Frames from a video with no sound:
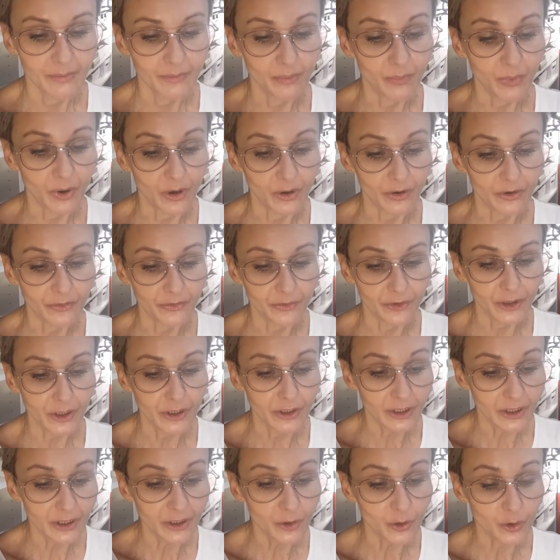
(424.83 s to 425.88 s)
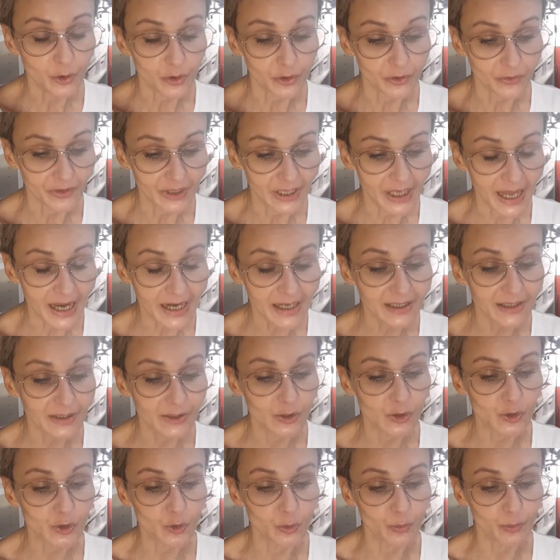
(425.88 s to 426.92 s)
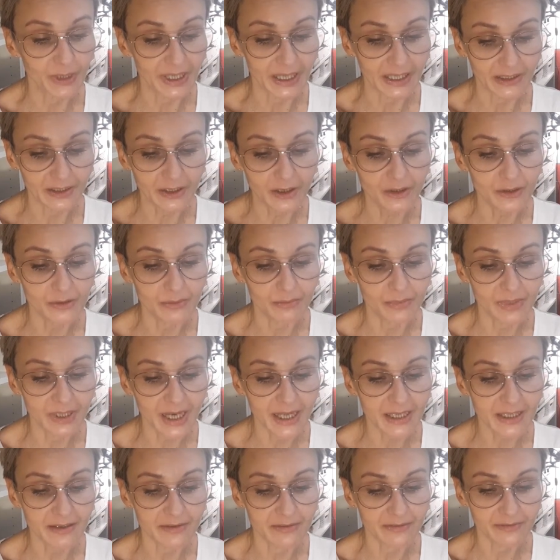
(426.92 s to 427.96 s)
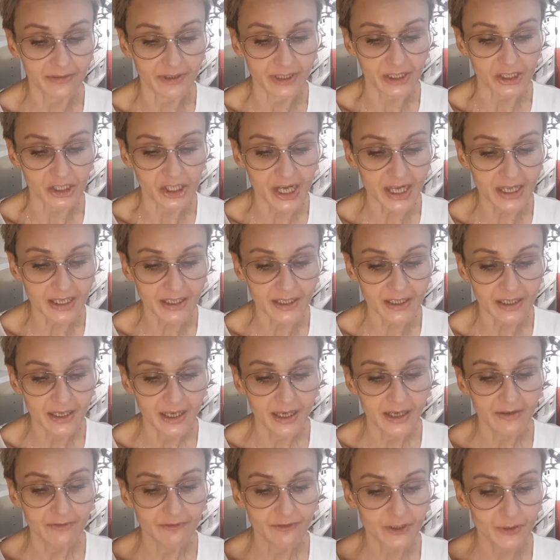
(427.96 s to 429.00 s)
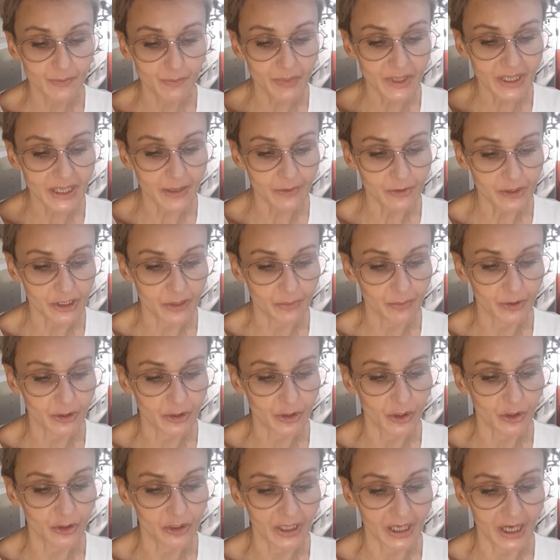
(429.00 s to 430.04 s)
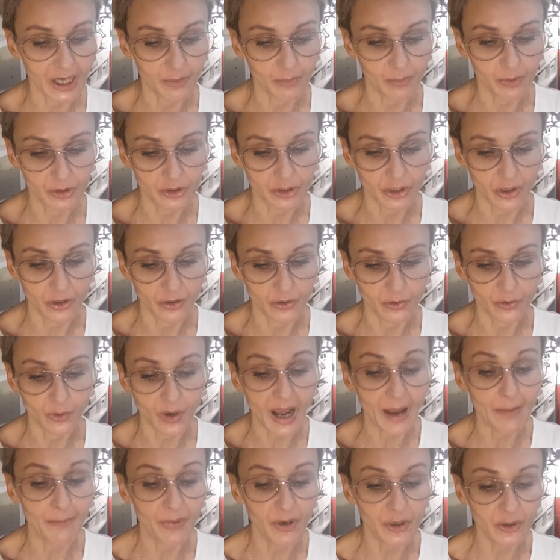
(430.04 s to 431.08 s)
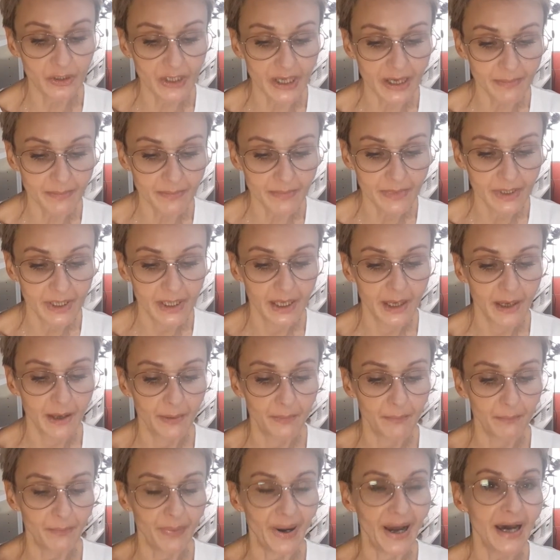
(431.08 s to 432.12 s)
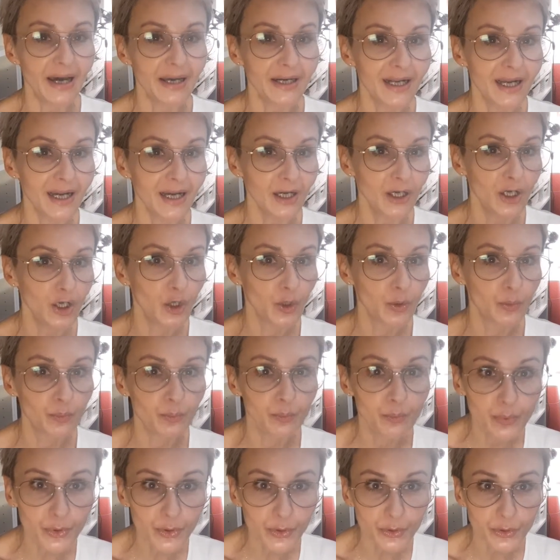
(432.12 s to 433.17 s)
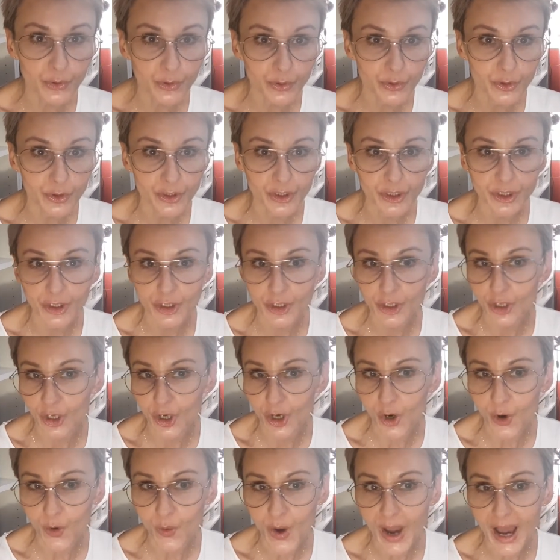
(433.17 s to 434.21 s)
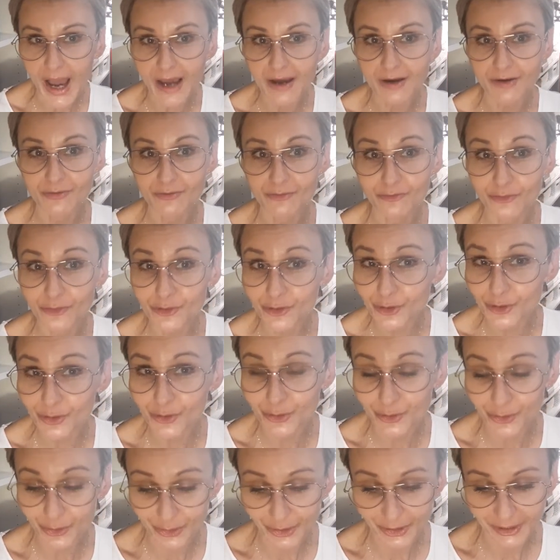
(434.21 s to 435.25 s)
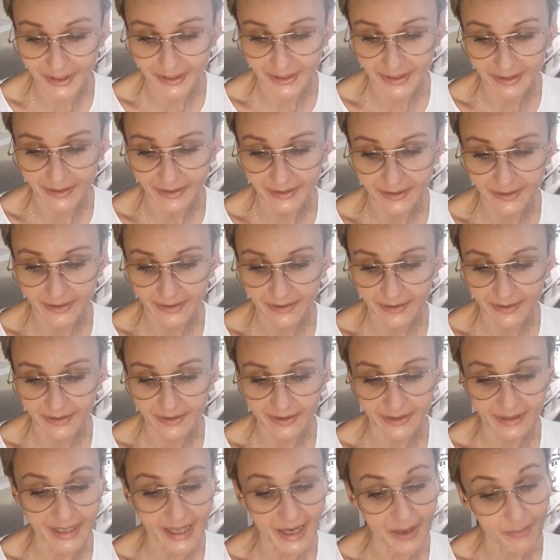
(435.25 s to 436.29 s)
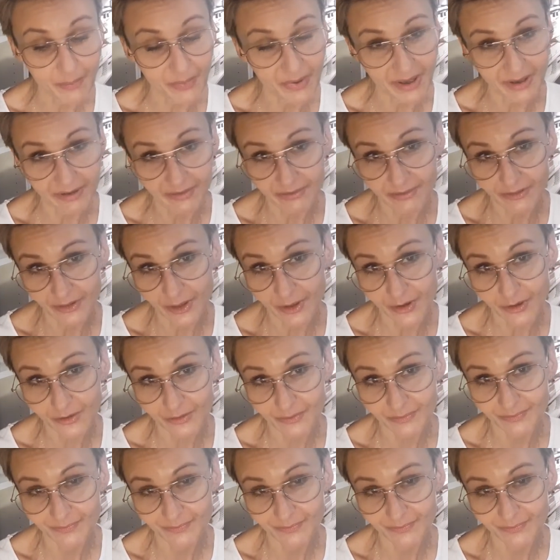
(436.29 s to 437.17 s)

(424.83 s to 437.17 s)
Po kilku chwilach z upragnionym biletem w kieszeni wspinał się po schodkach pociągu, a potem para, buch, koła w ruch. Na pewno?